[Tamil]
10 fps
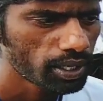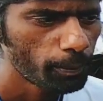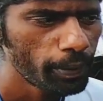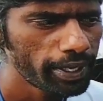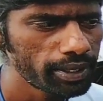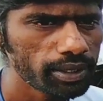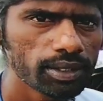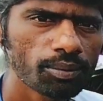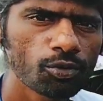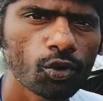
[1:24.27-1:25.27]
கம்பேரிங்
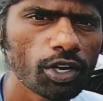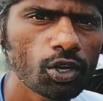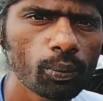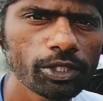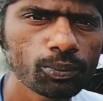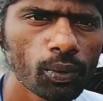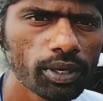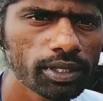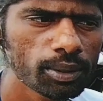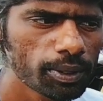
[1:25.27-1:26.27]
நம்ம ஃபோர் ஹண்ட்ரட் ருபீஸ்
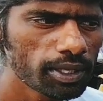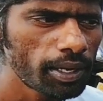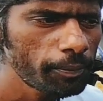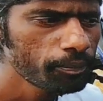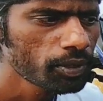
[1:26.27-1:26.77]
போடுறதுக்கு பதிலாக